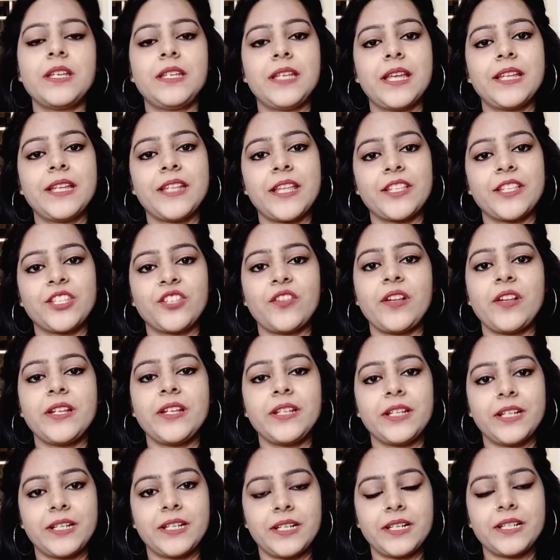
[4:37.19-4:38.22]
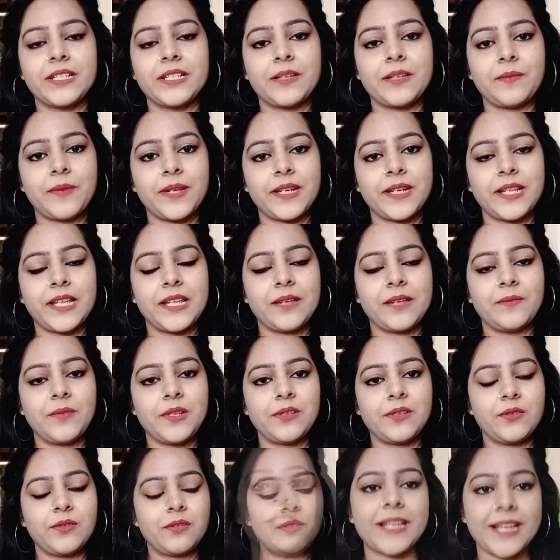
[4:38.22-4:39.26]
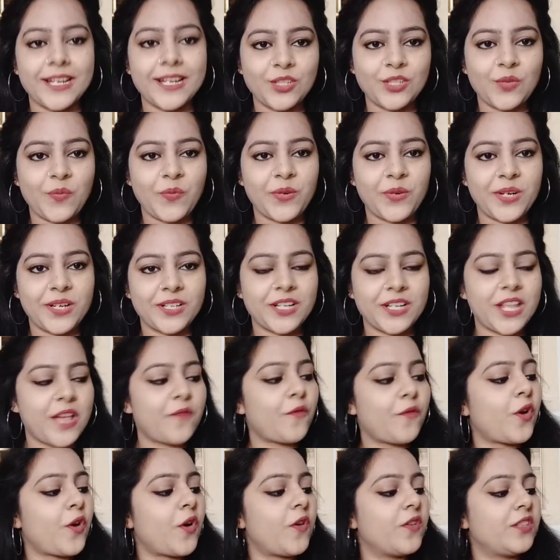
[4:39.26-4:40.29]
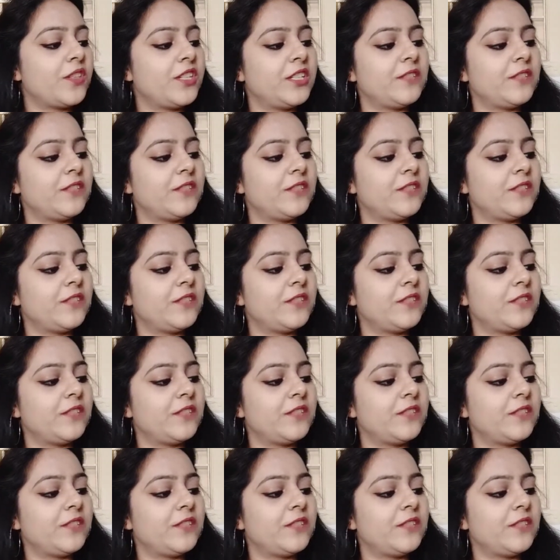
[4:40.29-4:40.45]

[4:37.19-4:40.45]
ये नेचर इंग्रेडिएंट्स से बने हैं बिल्कुल सेकंड जो प्रोडक्ट है वो